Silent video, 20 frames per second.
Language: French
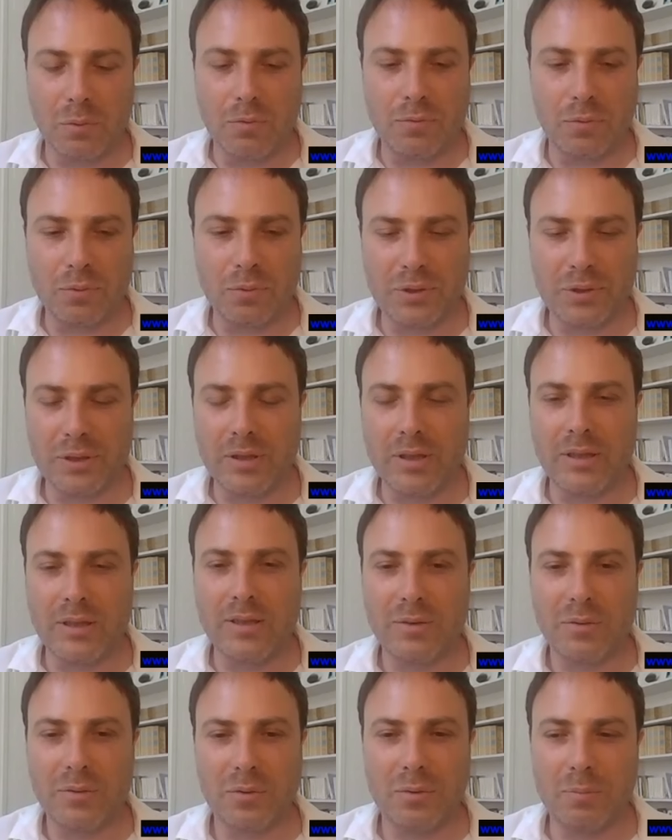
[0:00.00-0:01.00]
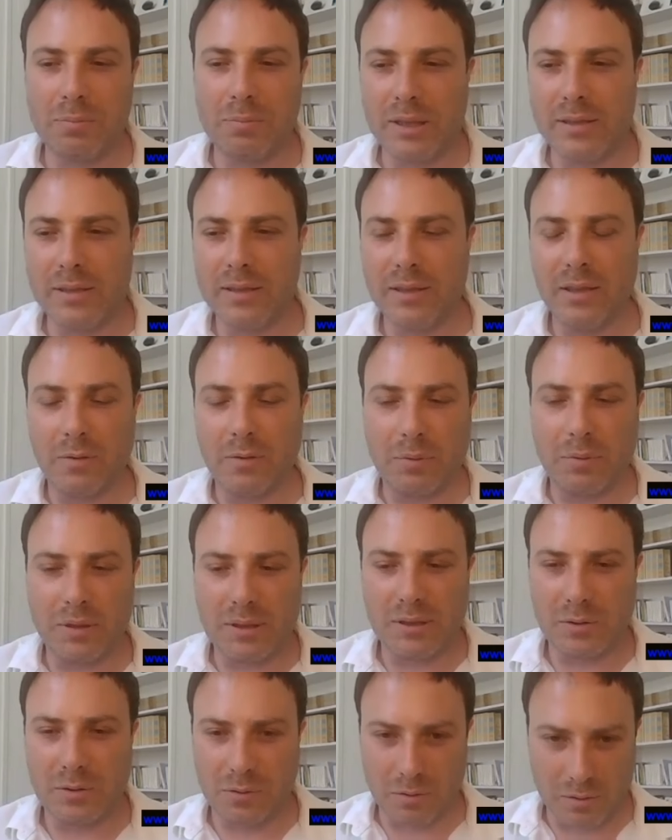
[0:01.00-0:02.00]
Au fond, c'est une question de plaisir
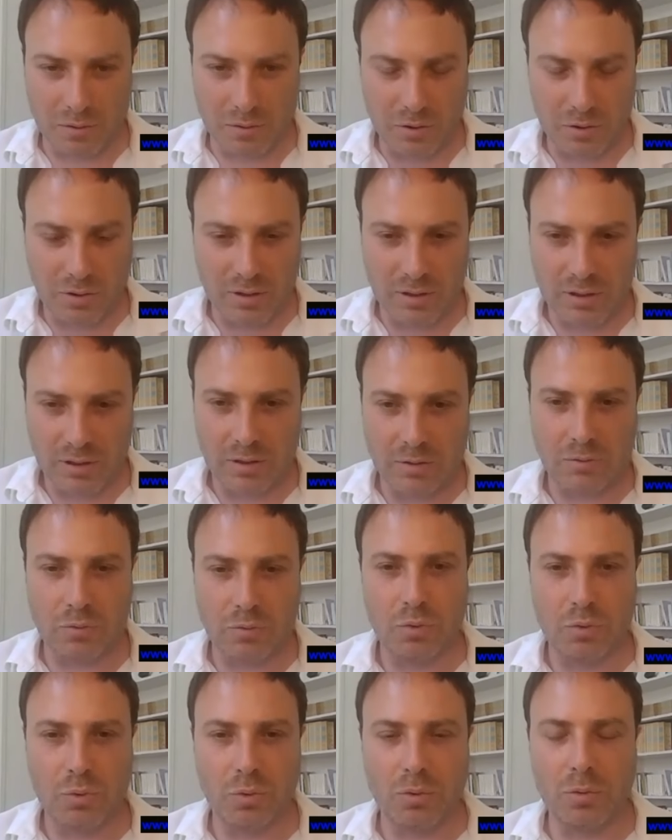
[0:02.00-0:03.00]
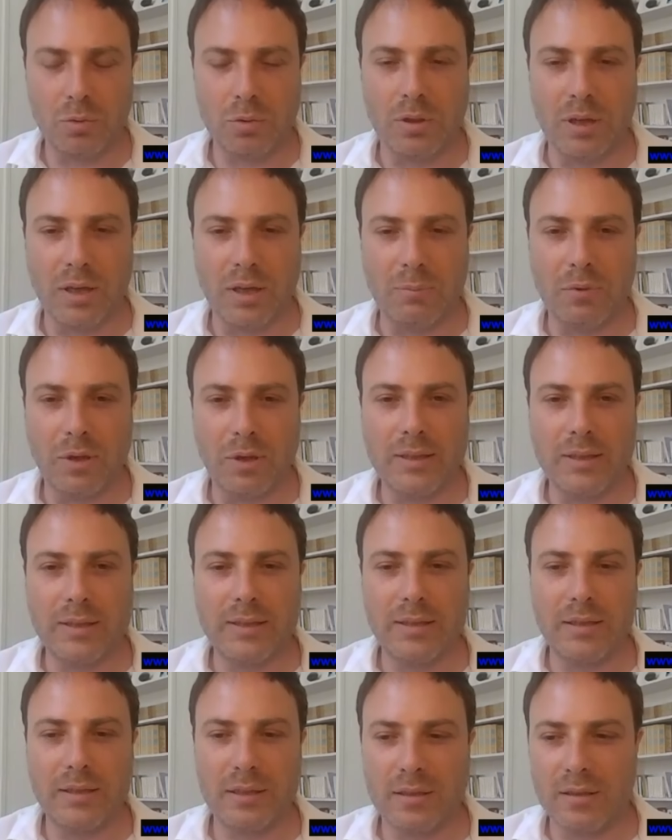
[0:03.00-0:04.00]
parce que j'ai toujours eu un rapport
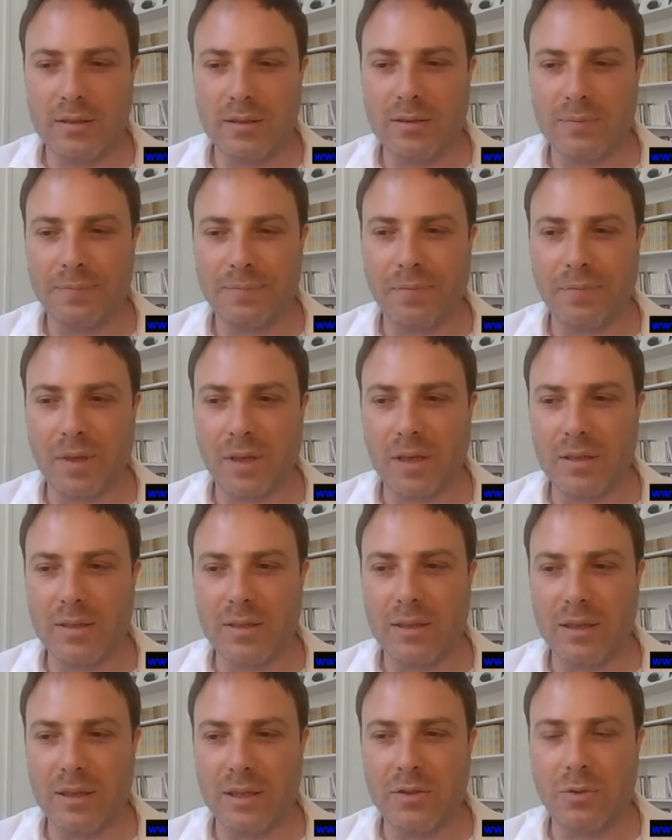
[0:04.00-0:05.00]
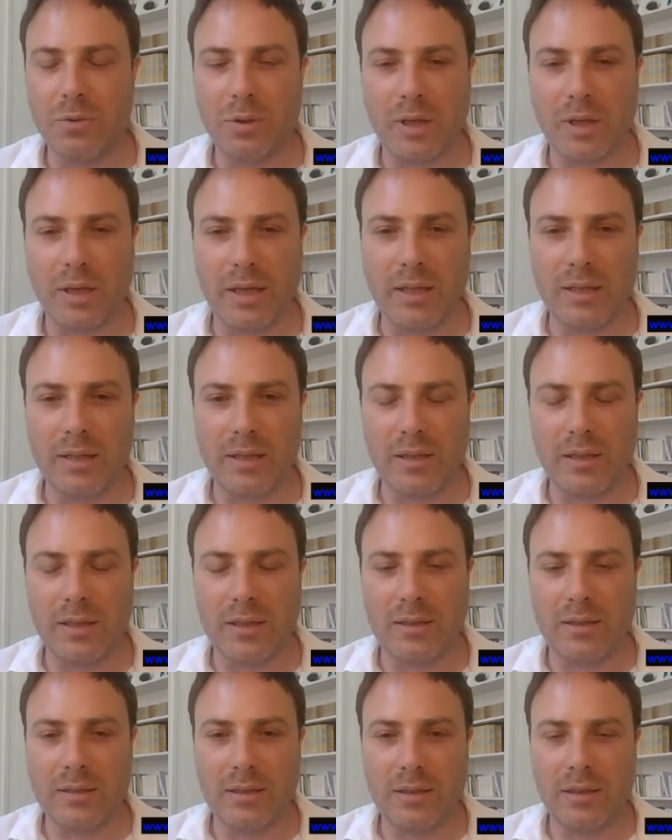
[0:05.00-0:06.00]
assez, euh, assez naturel et
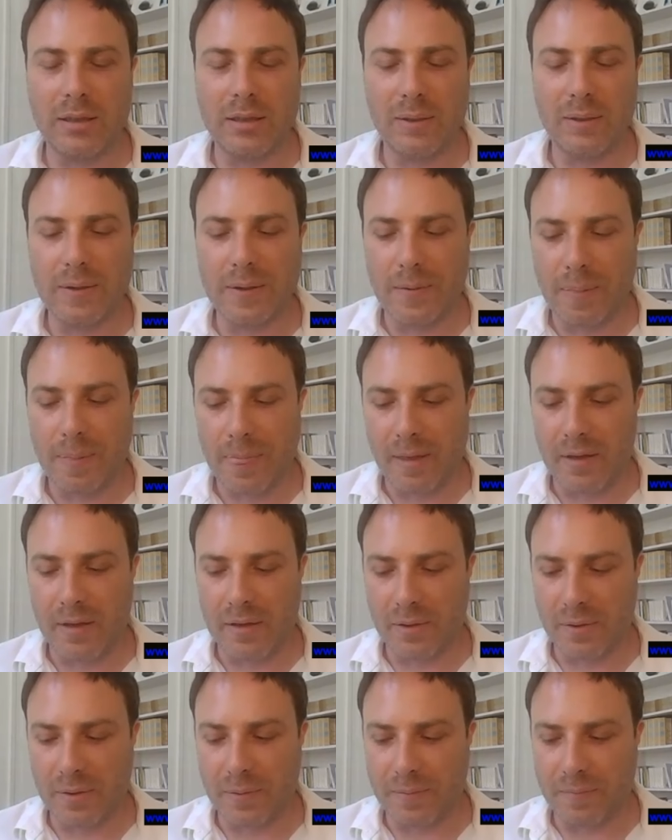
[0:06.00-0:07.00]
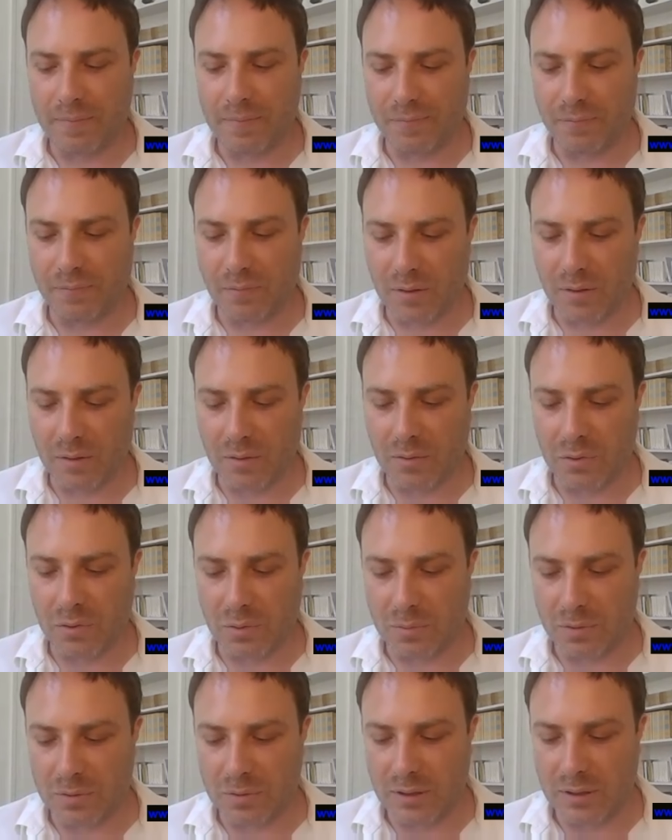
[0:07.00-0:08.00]
assez, euh,
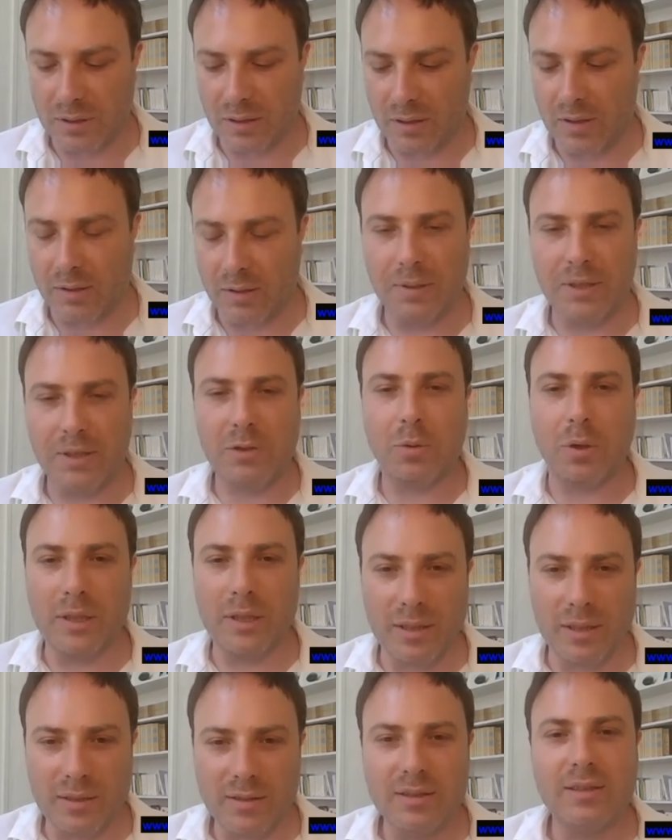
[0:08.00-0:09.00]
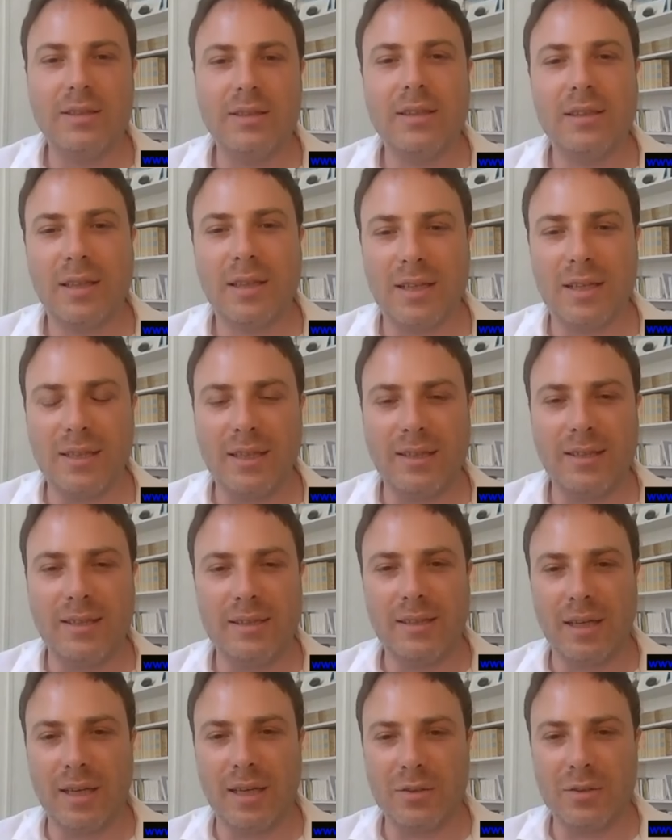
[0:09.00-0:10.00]
comment dire, épicurien à la
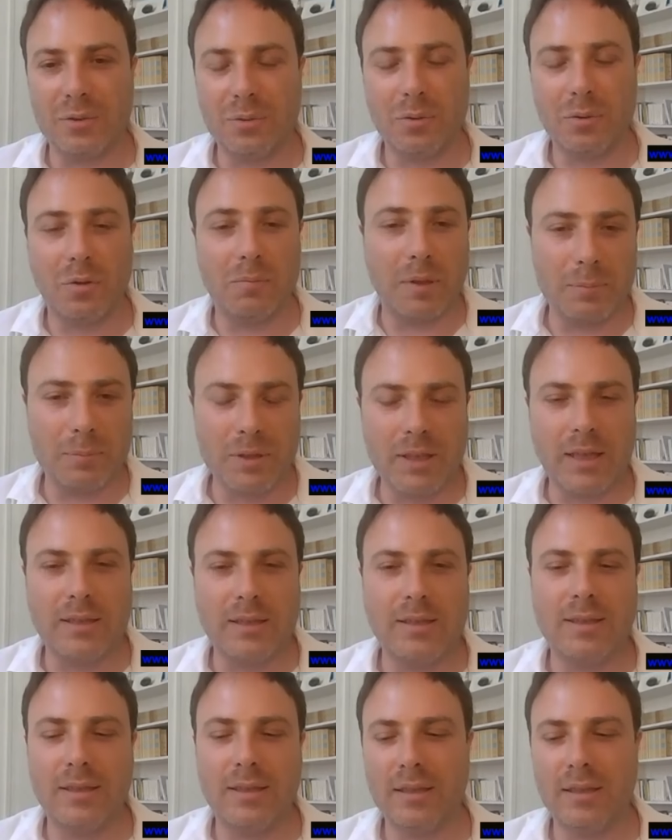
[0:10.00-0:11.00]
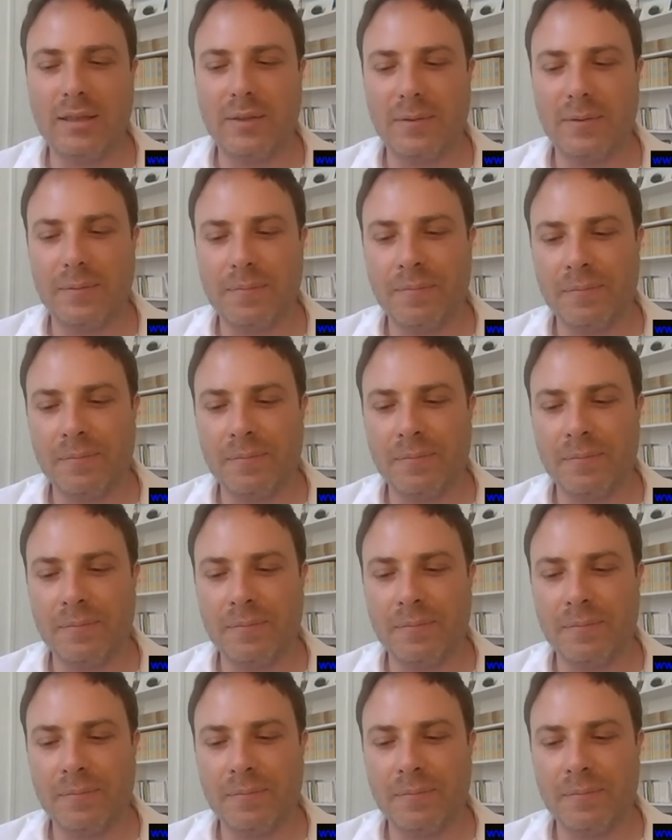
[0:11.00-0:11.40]
littérature, même classique,